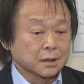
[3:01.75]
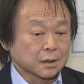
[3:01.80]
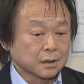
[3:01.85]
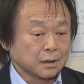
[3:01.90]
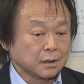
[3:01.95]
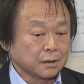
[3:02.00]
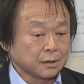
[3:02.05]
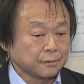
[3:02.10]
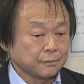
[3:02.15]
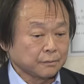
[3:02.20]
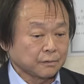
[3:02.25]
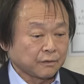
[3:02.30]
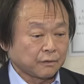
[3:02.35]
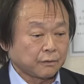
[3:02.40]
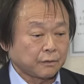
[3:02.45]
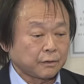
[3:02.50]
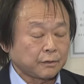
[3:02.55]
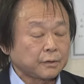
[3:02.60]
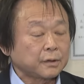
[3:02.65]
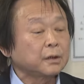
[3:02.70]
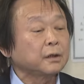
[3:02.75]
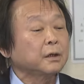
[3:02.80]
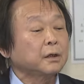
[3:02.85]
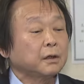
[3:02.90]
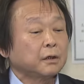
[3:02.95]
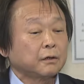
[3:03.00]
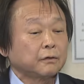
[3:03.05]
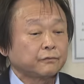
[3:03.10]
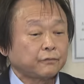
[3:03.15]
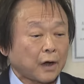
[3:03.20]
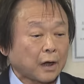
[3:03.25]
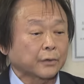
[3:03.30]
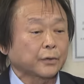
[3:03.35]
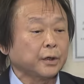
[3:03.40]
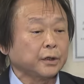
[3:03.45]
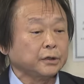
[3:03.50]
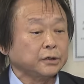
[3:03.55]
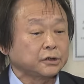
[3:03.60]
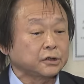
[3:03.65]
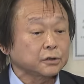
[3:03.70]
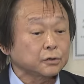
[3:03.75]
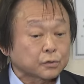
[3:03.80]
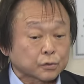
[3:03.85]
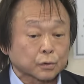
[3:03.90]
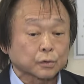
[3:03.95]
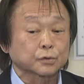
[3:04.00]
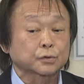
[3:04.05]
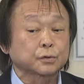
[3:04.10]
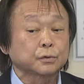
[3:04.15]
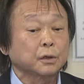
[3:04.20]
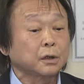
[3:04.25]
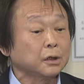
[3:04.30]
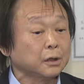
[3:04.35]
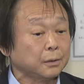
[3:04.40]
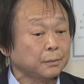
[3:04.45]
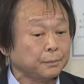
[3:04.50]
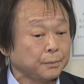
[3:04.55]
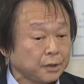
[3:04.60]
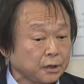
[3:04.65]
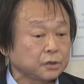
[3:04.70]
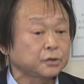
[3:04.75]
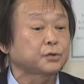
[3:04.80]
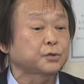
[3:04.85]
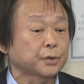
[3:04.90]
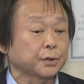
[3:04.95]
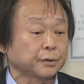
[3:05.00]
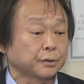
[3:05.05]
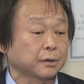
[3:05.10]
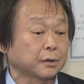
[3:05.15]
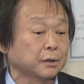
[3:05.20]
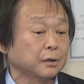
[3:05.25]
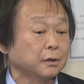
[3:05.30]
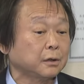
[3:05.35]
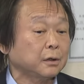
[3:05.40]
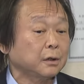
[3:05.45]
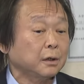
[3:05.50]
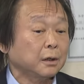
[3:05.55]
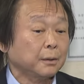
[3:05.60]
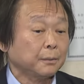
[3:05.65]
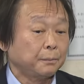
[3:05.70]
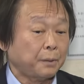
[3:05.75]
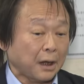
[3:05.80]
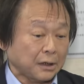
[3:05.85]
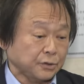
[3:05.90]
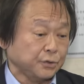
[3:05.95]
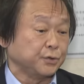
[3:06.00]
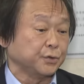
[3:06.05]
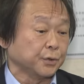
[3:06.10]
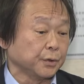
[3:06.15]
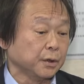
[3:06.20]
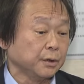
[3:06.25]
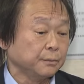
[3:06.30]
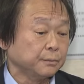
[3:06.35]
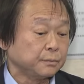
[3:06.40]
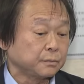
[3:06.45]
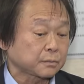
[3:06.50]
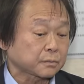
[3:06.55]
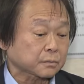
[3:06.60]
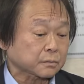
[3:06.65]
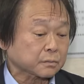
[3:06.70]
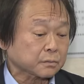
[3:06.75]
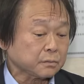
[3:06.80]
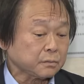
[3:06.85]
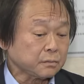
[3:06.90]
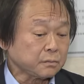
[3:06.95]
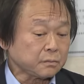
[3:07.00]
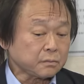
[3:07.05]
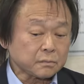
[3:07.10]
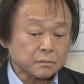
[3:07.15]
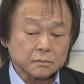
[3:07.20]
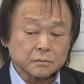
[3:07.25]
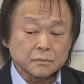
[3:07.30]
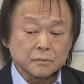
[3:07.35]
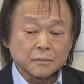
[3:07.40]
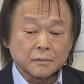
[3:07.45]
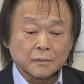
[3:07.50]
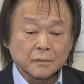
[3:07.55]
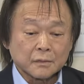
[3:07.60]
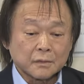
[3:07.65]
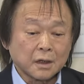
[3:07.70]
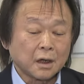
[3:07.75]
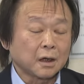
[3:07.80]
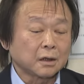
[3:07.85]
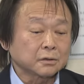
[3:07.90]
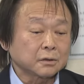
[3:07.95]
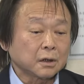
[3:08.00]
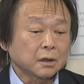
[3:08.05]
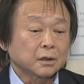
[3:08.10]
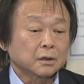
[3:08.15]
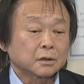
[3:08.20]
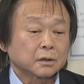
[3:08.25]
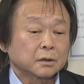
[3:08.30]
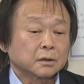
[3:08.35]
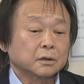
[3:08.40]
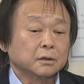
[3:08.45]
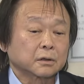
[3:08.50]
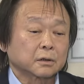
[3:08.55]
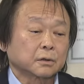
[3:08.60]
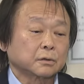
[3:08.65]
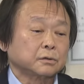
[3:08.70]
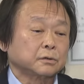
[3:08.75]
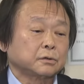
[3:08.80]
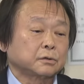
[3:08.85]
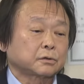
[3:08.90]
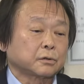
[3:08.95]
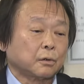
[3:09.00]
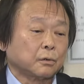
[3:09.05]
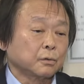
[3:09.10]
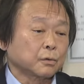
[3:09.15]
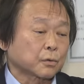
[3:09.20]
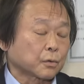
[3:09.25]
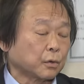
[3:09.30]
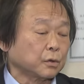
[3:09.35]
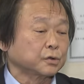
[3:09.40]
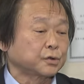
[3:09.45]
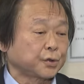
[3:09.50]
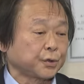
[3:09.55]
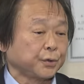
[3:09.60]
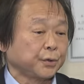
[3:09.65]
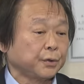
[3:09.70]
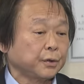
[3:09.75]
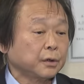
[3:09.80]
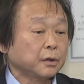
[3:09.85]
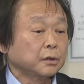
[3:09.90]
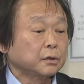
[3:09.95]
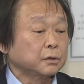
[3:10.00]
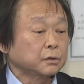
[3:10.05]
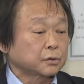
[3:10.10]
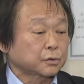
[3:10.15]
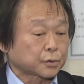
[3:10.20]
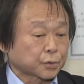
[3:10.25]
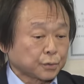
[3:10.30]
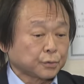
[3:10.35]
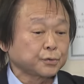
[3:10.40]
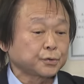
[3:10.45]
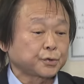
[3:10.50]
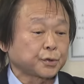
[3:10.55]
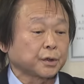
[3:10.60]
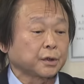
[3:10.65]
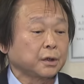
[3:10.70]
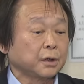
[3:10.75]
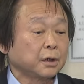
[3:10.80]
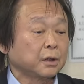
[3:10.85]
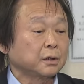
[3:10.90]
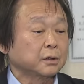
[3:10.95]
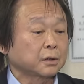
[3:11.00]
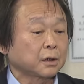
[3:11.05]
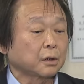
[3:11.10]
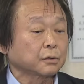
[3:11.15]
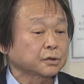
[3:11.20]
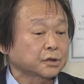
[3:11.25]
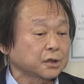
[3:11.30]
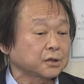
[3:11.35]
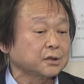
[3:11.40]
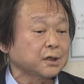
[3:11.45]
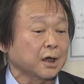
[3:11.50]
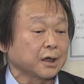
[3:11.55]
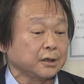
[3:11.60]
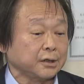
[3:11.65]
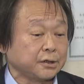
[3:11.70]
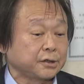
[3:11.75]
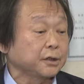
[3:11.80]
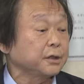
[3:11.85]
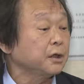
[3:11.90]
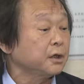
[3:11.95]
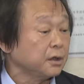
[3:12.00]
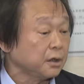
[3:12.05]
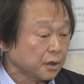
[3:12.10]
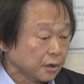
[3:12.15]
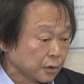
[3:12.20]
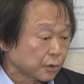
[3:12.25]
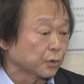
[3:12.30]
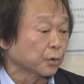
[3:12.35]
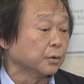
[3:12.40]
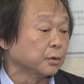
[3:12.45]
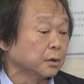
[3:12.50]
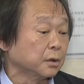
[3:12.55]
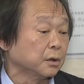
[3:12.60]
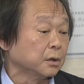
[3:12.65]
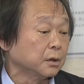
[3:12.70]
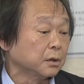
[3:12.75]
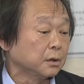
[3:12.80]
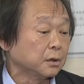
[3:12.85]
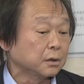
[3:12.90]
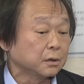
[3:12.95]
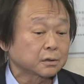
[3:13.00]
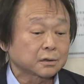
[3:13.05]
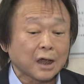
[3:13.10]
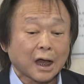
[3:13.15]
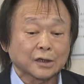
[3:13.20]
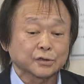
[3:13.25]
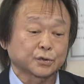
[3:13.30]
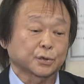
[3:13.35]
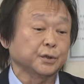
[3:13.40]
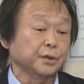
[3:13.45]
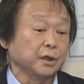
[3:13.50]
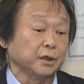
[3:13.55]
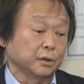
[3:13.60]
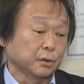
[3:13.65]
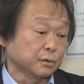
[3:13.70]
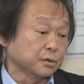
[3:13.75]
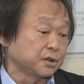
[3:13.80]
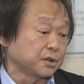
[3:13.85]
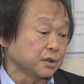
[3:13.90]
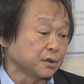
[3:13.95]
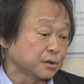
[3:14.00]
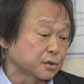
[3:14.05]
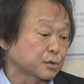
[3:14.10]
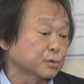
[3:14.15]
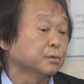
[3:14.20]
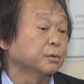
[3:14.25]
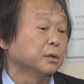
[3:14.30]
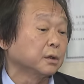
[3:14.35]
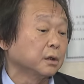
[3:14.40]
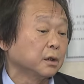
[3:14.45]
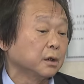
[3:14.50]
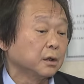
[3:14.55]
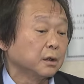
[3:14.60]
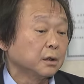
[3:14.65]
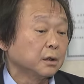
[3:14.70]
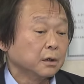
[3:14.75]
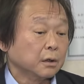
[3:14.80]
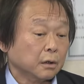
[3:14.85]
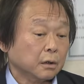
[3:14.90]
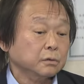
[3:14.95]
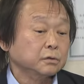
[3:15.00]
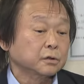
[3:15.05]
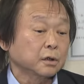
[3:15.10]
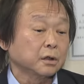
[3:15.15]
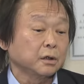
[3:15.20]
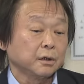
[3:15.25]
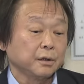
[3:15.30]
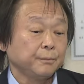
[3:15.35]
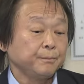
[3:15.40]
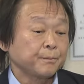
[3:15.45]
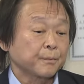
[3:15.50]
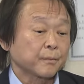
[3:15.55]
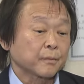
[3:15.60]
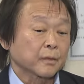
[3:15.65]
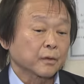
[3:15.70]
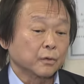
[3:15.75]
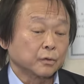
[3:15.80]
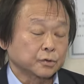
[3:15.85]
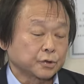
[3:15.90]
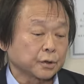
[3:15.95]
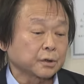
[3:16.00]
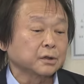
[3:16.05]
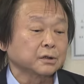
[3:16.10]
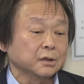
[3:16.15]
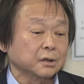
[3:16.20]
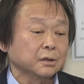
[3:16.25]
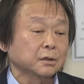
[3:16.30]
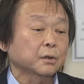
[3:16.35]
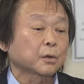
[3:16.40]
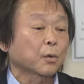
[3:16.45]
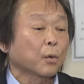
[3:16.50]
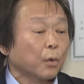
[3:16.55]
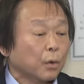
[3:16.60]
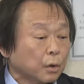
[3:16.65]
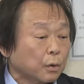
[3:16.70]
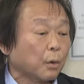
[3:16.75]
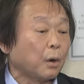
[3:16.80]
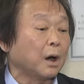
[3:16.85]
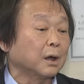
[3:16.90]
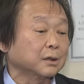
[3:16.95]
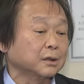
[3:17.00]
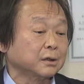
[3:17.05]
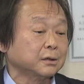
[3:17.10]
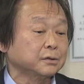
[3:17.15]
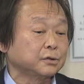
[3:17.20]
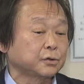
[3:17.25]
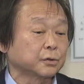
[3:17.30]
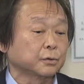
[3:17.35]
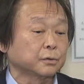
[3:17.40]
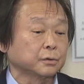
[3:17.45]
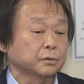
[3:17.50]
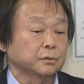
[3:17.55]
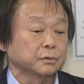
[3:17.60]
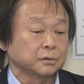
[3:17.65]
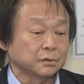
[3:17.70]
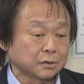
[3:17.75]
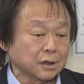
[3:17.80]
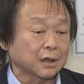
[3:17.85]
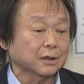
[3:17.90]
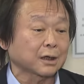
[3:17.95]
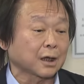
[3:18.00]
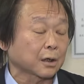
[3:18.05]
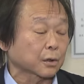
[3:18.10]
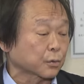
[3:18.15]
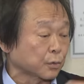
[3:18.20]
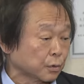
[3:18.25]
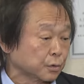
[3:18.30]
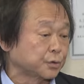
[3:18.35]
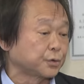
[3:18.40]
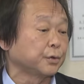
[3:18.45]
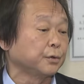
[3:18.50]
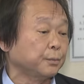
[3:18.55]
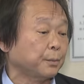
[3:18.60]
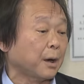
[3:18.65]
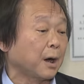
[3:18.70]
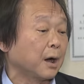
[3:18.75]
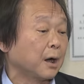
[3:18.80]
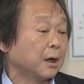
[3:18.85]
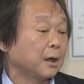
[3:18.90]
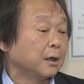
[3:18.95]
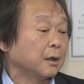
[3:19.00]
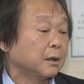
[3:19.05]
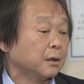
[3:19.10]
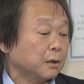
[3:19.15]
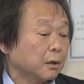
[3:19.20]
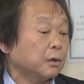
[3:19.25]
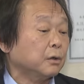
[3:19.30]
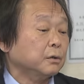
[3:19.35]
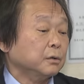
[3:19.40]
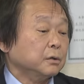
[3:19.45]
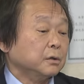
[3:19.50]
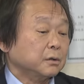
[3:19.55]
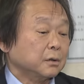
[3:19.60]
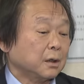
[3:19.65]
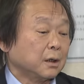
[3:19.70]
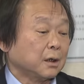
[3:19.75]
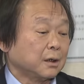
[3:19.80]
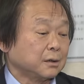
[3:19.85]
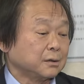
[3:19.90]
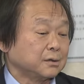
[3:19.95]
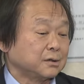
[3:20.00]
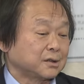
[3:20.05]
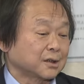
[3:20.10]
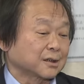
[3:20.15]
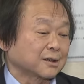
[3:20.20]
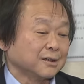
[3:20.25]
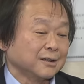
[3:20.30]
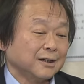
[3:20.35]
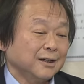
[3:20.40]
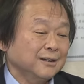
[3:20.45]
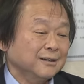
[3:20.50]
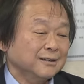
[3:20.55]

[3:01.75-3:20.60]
那法院已经做出很明确的判决。那从过去初选到现在已经一年多了，大选也都结束了，哦，所以我觉得过往的就让它过去吧。哦，那这个